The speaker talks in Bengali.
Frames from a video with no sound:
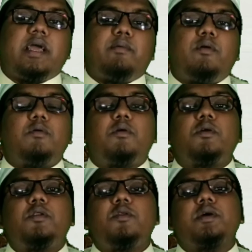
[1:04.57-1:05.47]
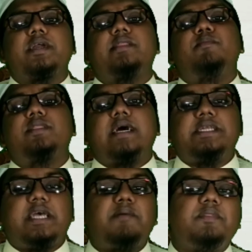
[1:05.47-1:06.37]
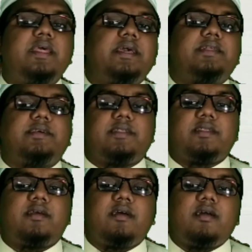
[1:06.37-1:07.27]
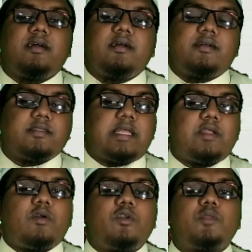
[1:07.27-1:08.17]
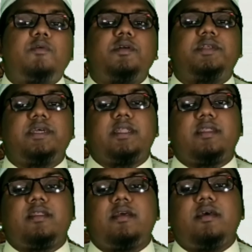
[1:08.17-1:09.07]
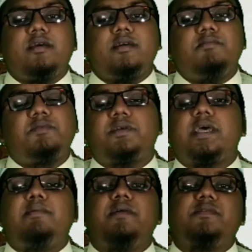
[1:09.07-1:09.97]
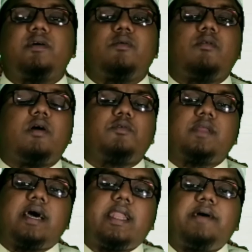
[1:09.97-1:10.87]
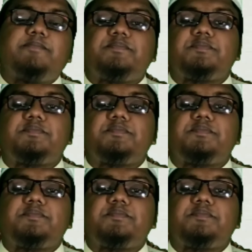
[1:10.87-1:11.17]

এবং অনন্য খিদমত আঞ্জাম দিয়ে গেছেন তাদের অন্যতম হচ্ছেন মিস্টার সাহেব হাফিজাহুল্লাহ তালা